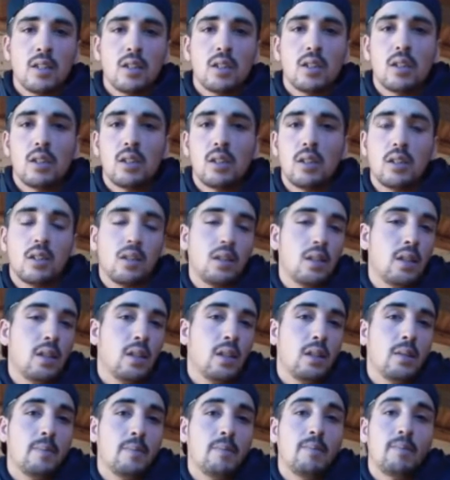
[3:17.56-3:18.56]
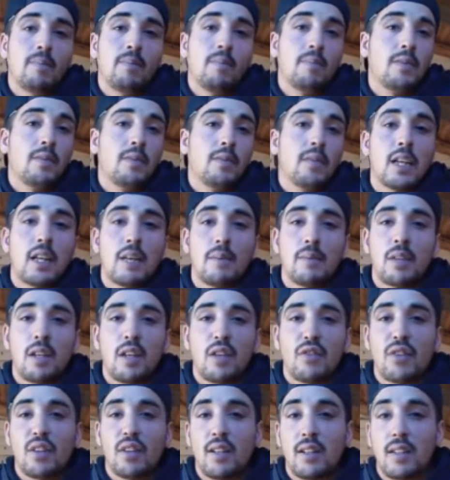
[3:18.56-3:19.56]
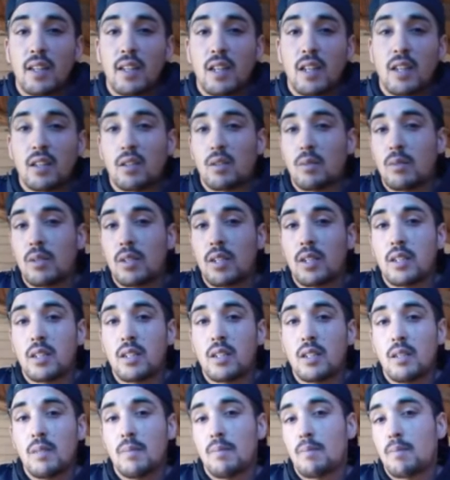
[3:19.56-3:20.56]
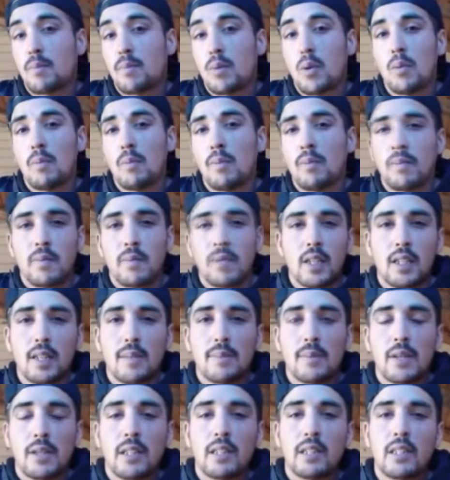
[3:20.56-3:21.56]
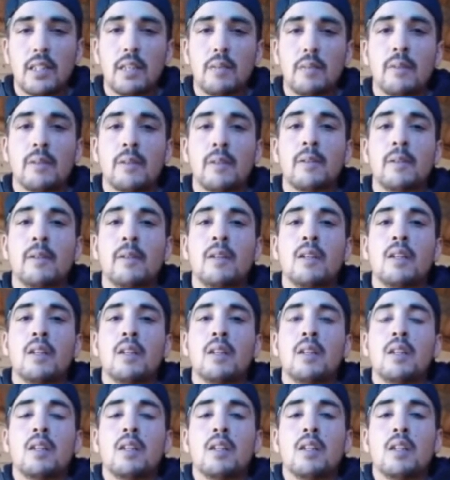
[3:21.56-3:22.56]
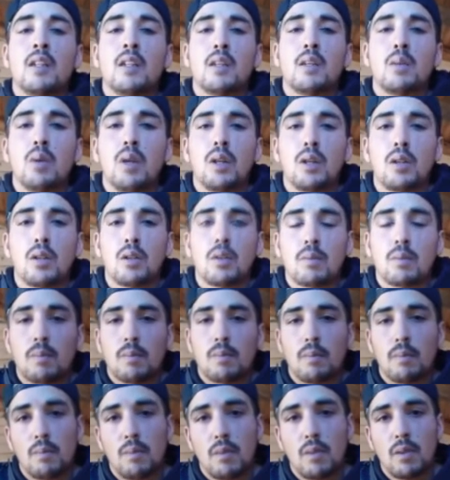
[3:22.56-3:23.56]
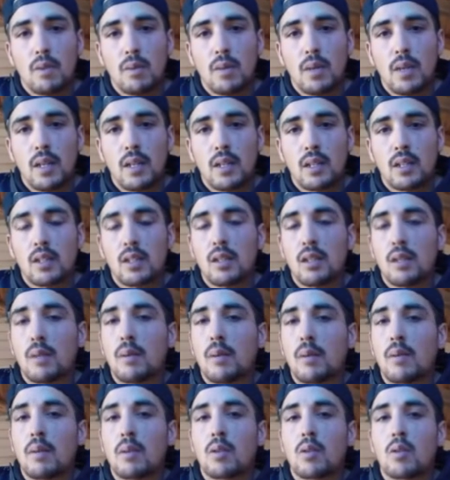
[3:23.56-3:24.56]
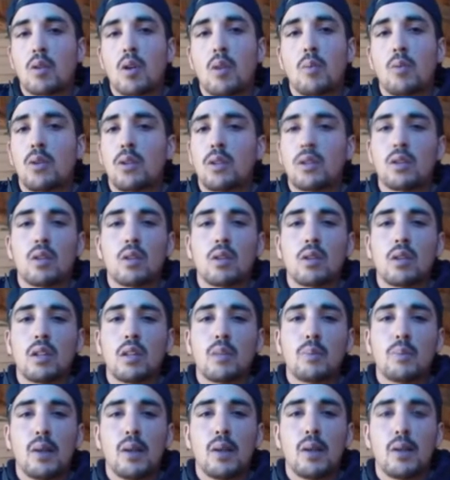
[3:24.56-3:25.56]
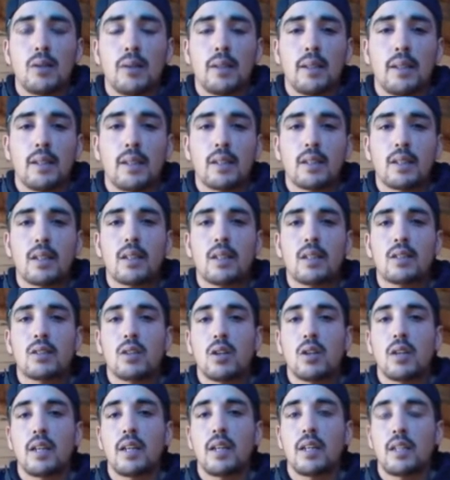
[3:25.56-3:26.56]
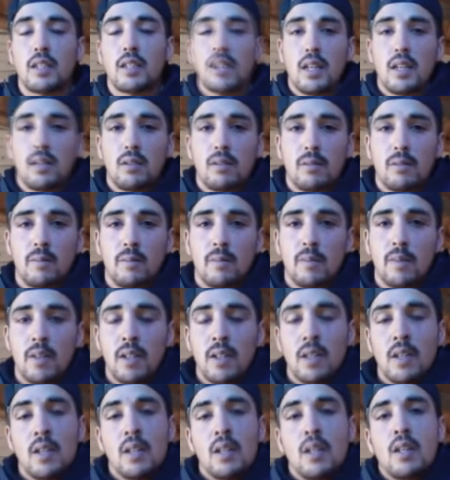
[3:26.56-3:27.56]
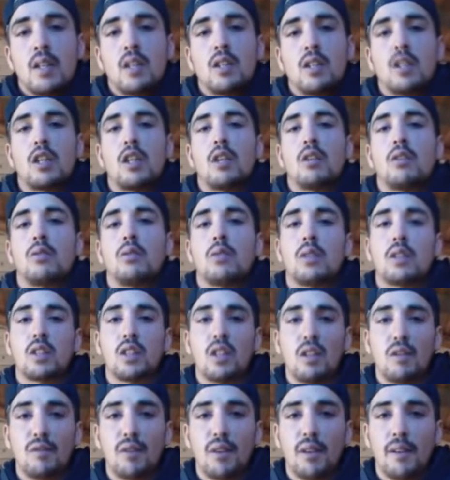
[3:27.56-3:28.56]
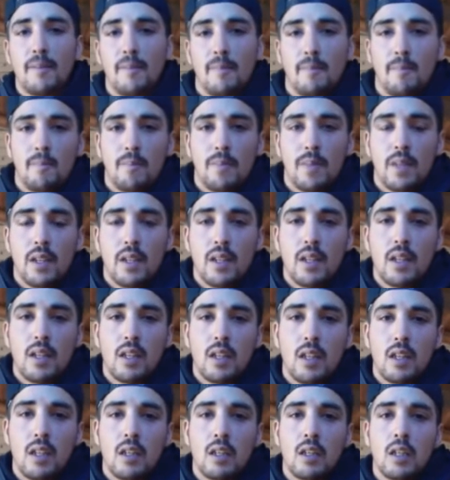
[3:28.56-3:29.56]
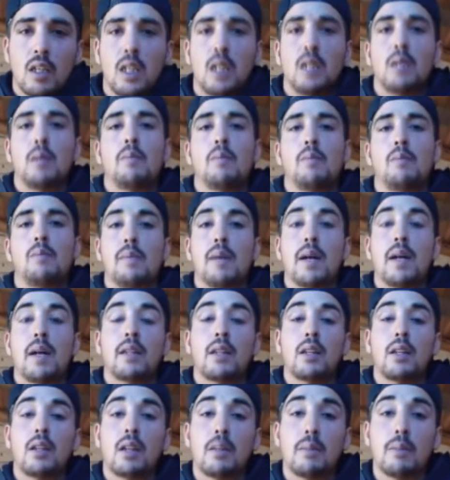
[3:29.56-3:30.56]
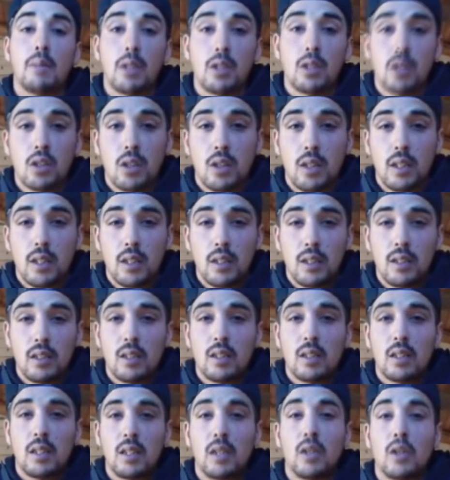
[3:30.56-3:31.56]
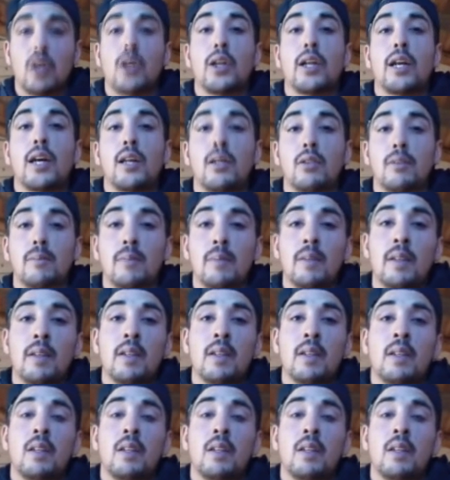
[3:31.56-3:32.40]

si, eh, sacarme de la faz de las tierras, como decir, pum, desaparecerme. Y bueno, mi vieja se comunicó con el pueblo, de Andrés, se organizaron, hicieron una rifa y me mandaron a misiones El Dorado,